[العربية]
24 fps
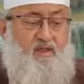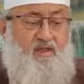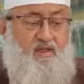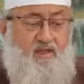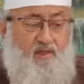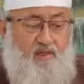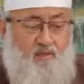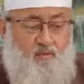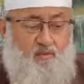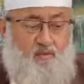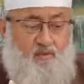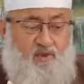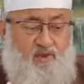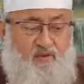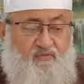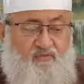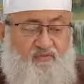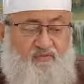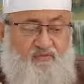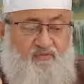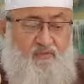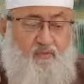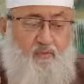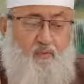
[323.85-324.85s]
لا
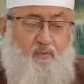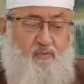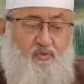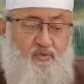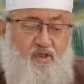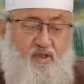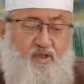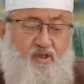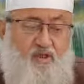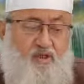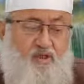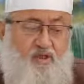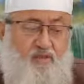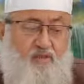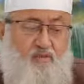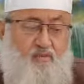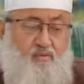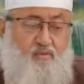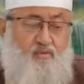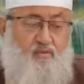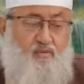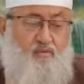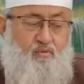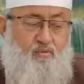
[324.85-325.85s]
تكفر
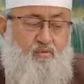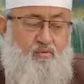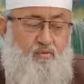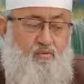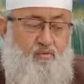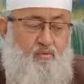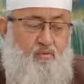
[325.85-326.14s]
صغائره